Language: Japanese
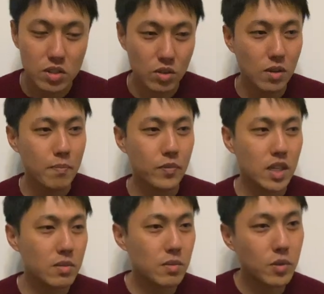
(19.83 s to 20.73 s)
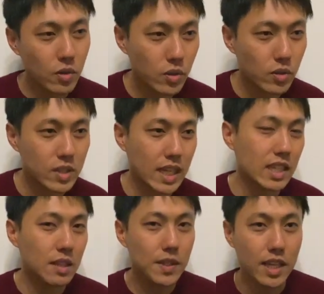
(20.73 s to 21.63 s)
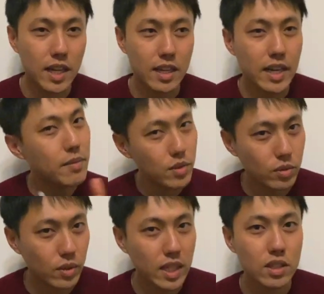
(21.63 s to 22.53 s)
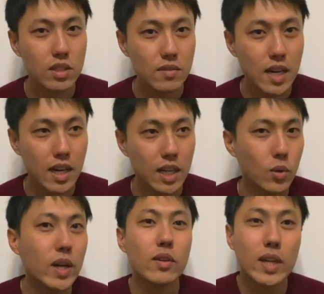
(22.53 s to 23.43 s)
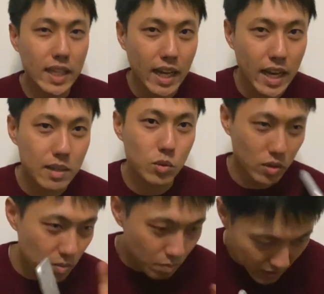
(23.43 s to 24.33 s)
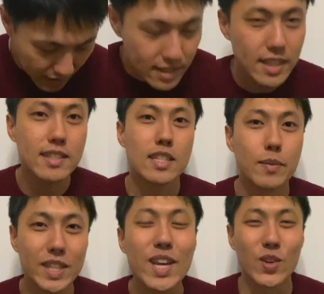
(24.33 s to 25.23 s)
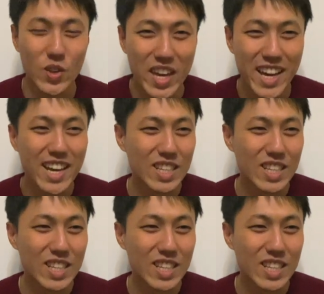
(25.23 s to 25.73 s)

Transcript: その11 Pro を使ってみたレビューとかっていうのは、あの、他の方がもう散々喋っているので、